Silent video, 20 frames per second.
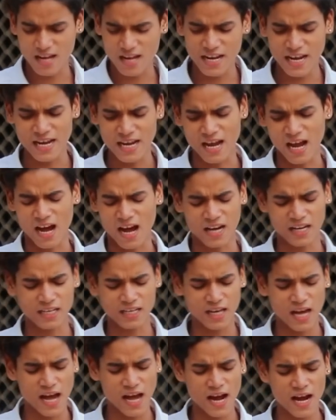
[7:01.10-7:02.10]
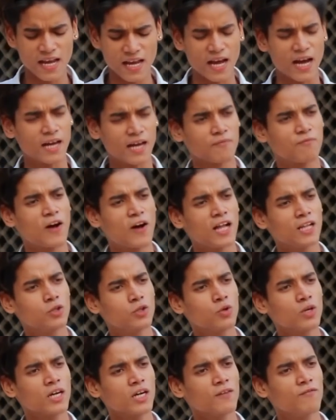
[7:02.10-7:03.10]
अरे यार क्या यार
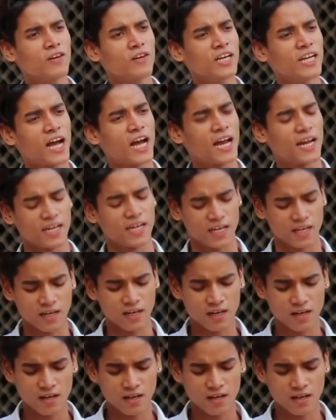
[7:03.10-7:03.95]
फालतू का गिफ्ट ले आए